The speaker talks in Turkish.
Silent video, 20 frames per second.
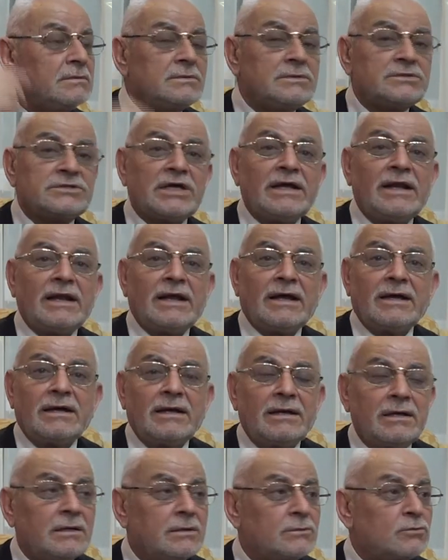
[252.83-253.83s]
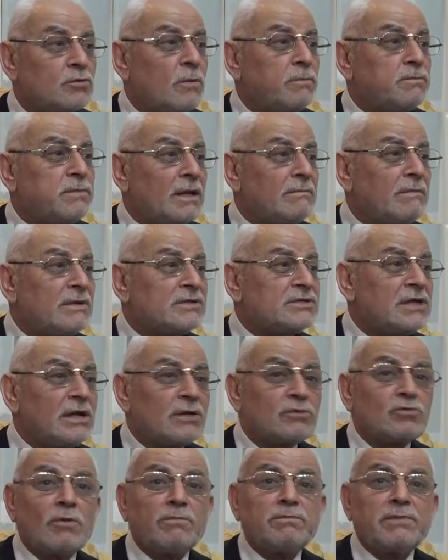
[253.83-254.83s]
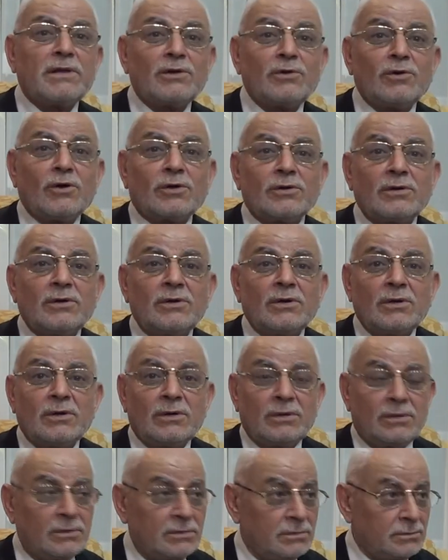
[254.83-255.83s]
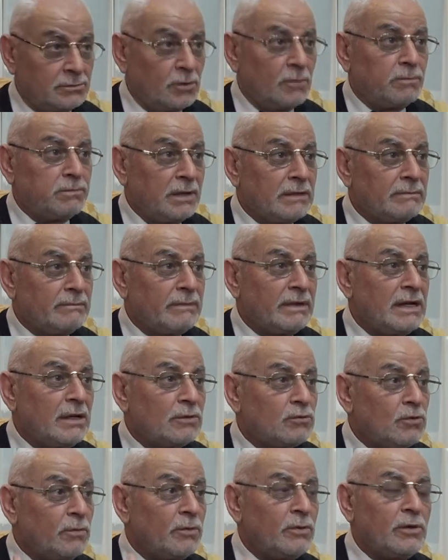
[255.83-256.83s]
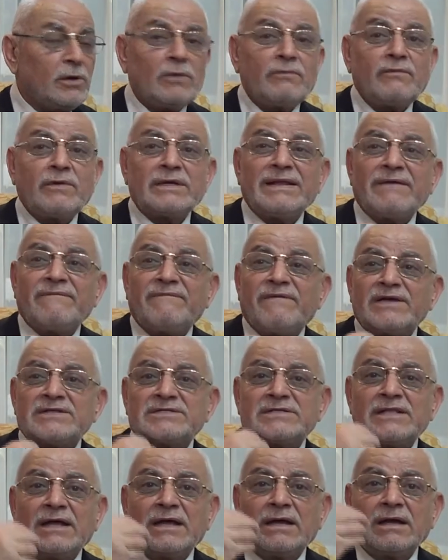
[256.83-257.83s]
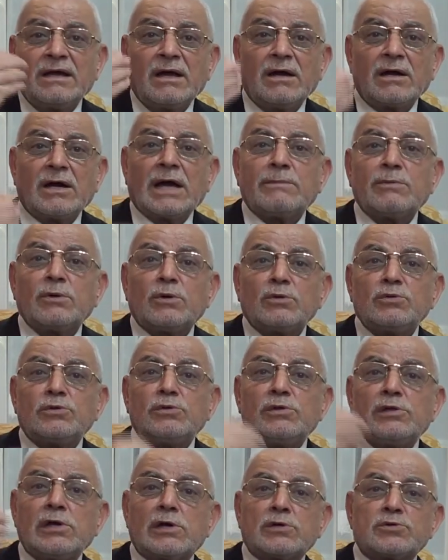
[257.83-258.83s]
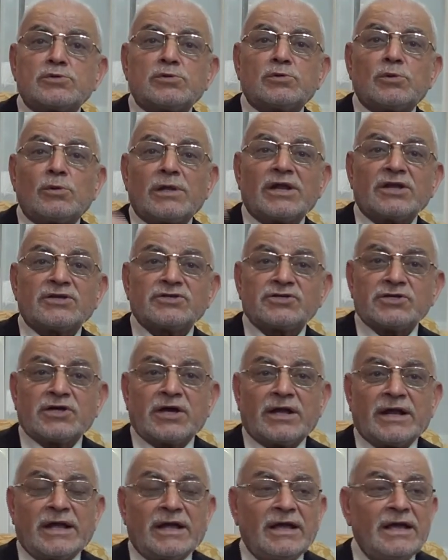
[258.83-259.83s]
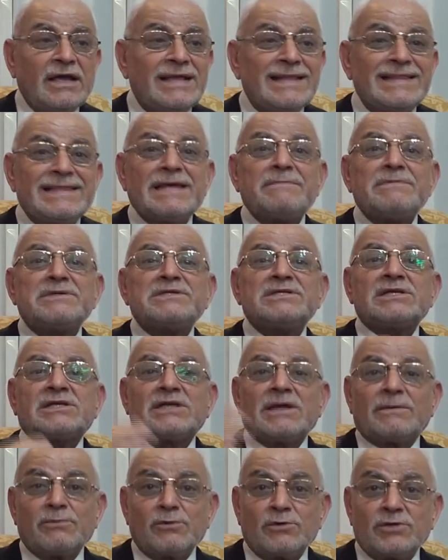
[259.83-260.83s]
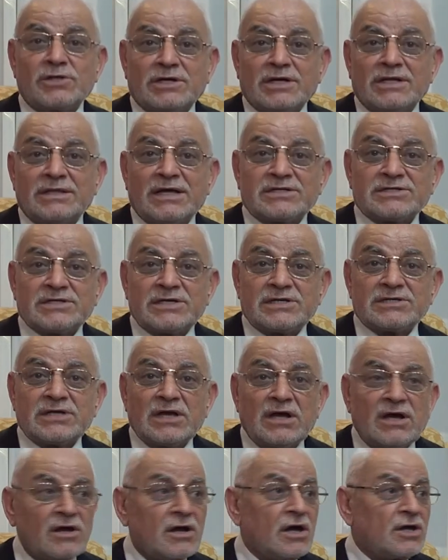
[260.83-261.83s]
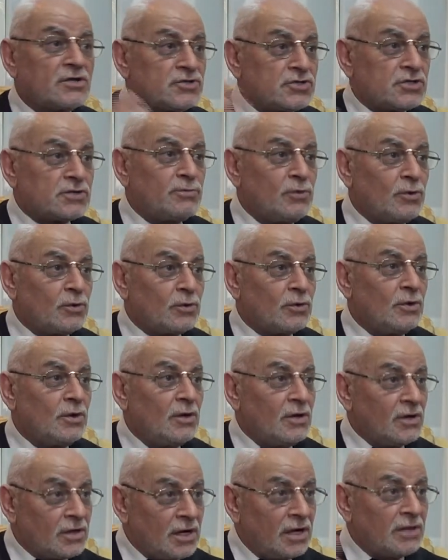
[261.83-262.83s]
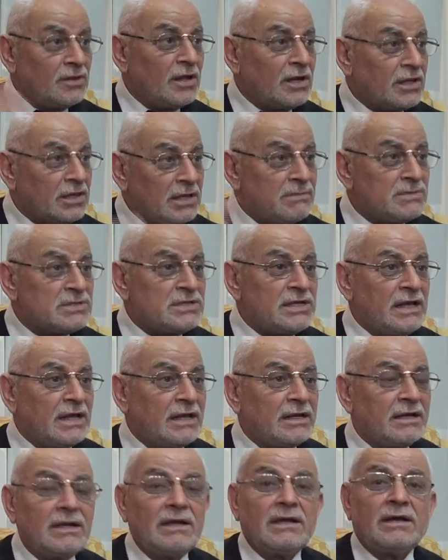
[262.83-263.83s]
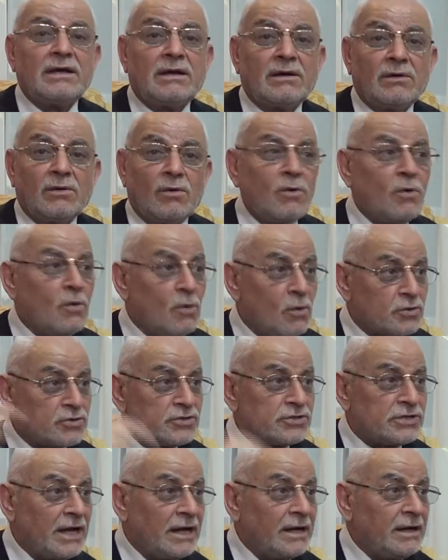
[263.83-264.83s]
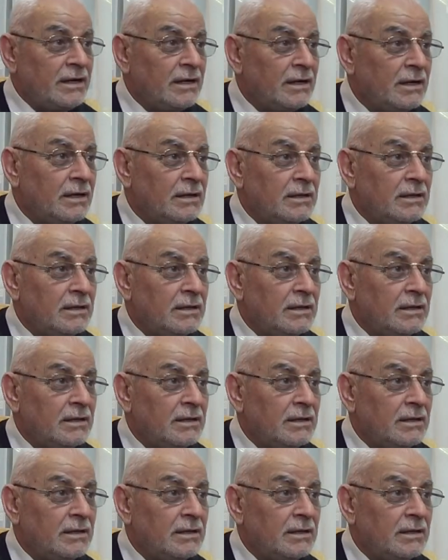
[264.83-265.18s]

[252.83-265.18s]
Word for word: şeyle toplanmasıyla toplanıyor. Toplanmayla toplanıyor ve nefesle karbondioksit olarak çıkarak temizlik yapıyor dikkat ederseniz. Kan çıkmıyor. Kanları temizleyen o oksijen